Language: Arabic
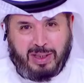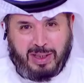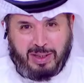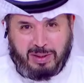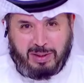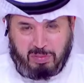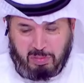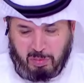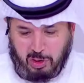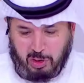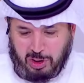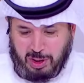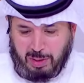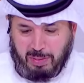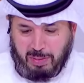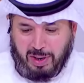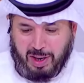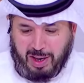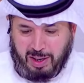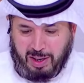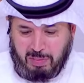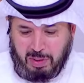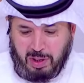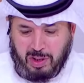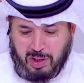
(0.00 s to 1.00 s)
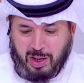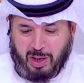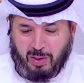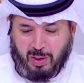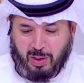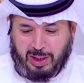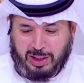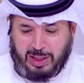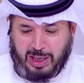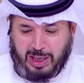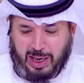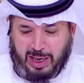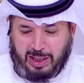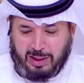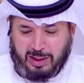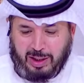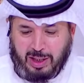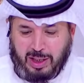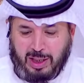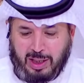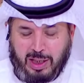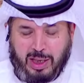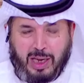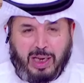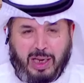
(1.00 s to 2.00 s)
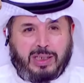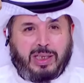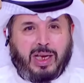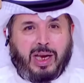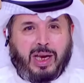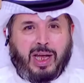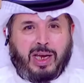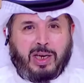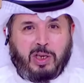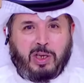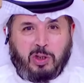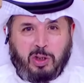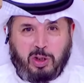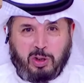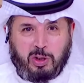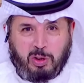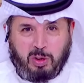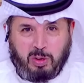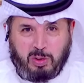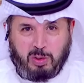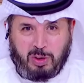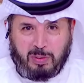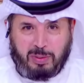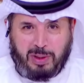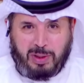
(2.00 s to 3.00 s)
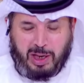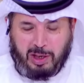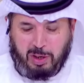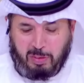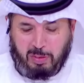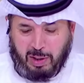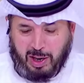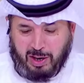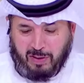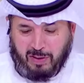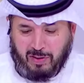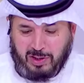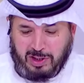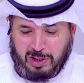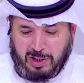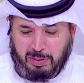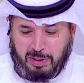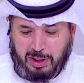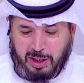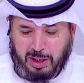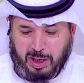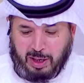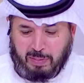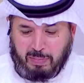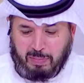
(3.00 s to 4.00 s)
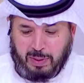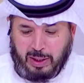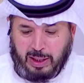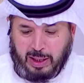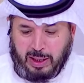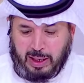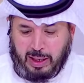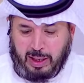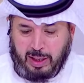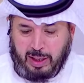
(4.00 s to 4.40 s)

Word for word: مستمرين باذن الواحد الاحد اسال الله ان يسعدكم جميعا يبارك في الجميع يا ربي يا الله